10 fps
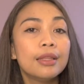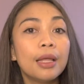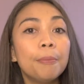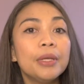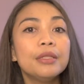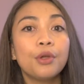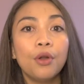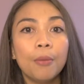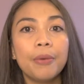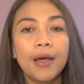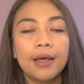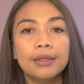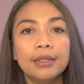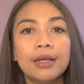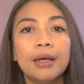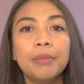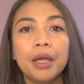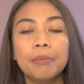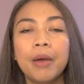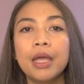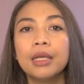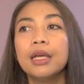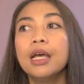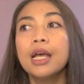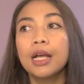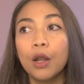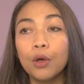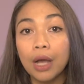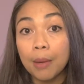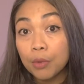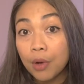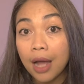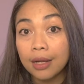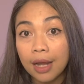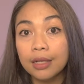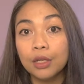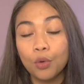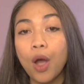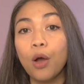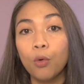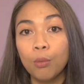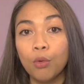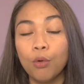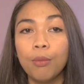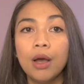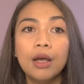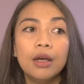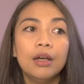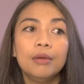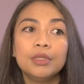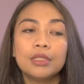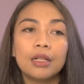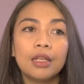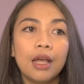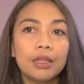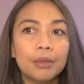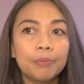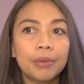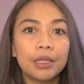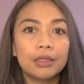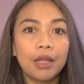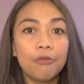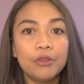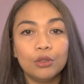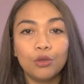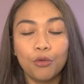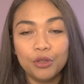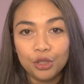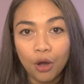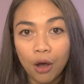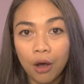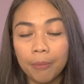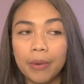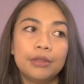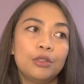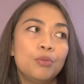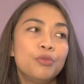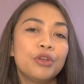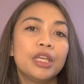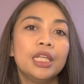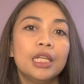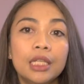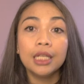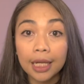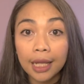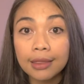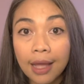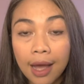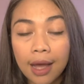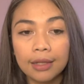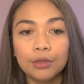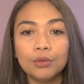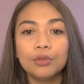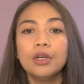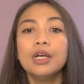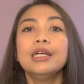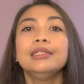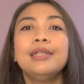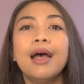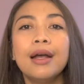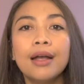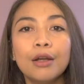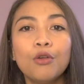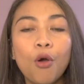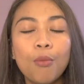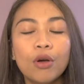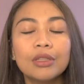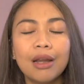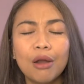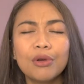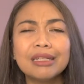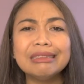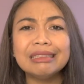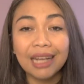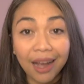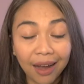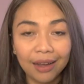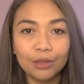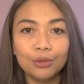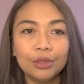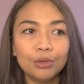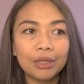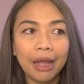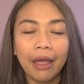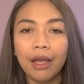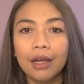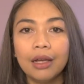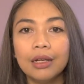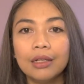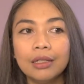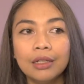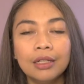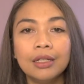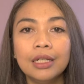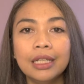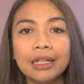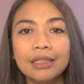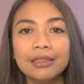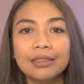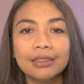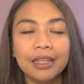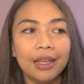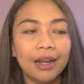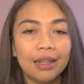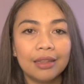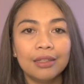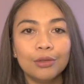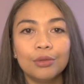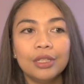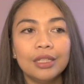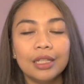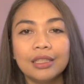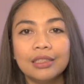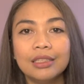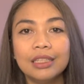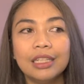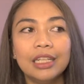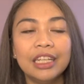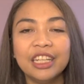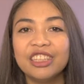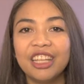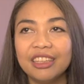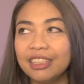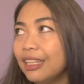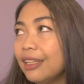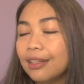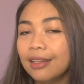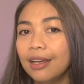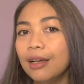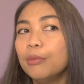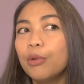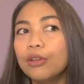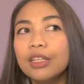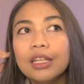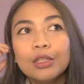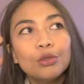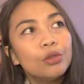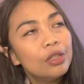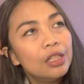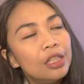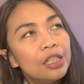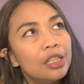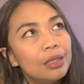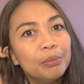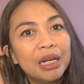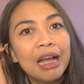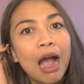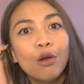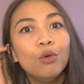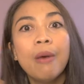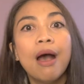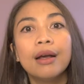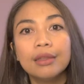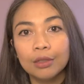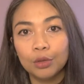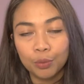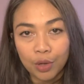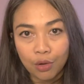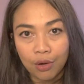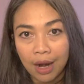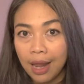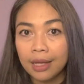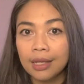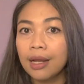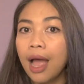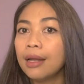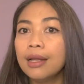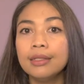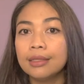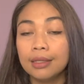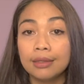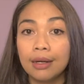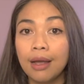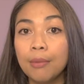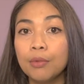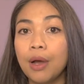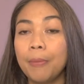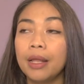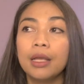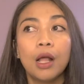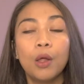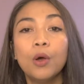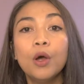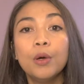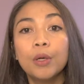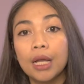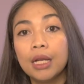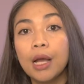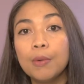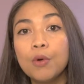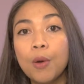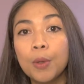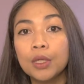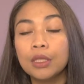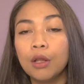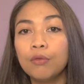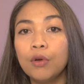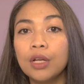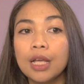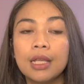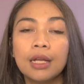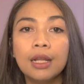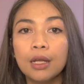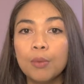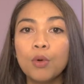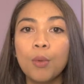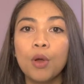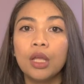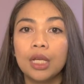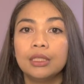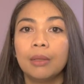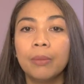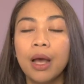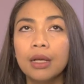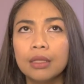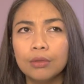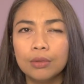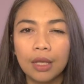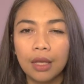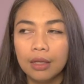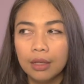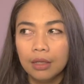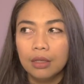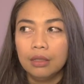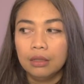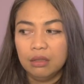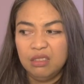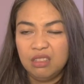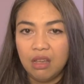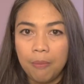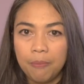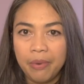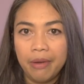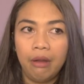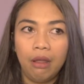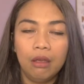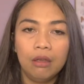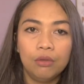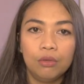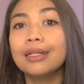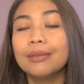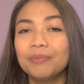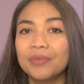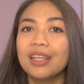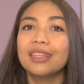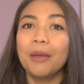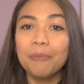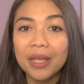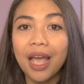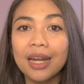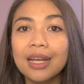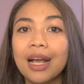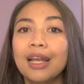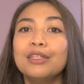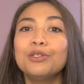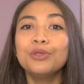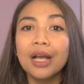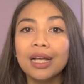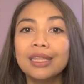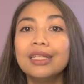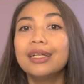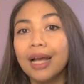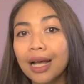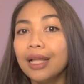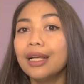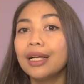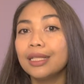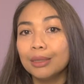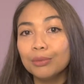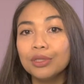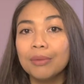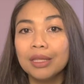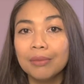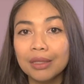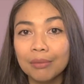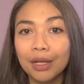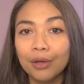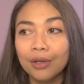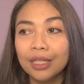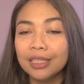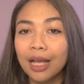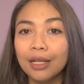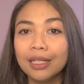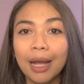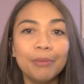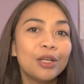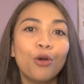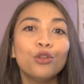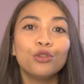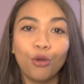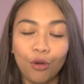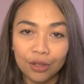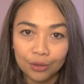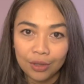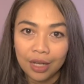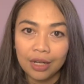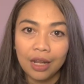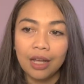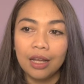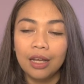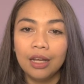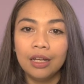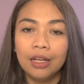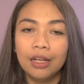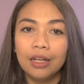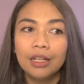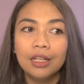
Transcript: Tapi tolong perhatikan baik-baik kalau kamu ada di ruang umum misalnya tempat kafe, coffee shop atau mungkin kereta itu jangan ngomong terlalu kenceng gitu itu kayak uh, irit cerat gitu irit irritating pokoknya itu uh, mengganggu banget gitu buat orang lain yang ada di sekitar kamu apalagi kalau kadang kamu ngomong di telepon nggak sadar kamu ngomongnya kenceng banget itu kayak ih apa deh gitu tapi ada kalanya juga ketika ketemu sama teman-teman Indonesia nggak bisa kontrol gitu karena uh,